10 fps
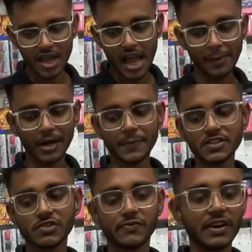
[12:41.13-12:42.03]
हमारे
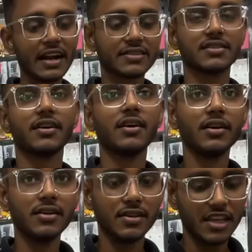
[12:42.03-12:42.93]
पास फ्लैट
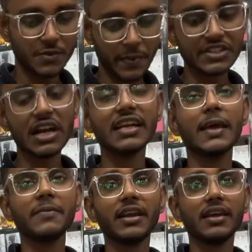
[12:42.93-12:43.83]
स्पेशल
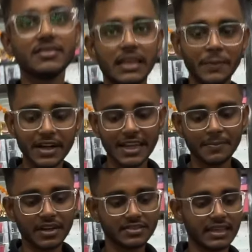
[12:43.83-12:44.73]
टाइम के लिए लिमिटेड
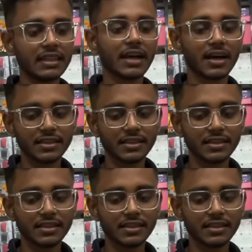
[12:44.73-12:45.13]
टाइम के लिए सेल लगा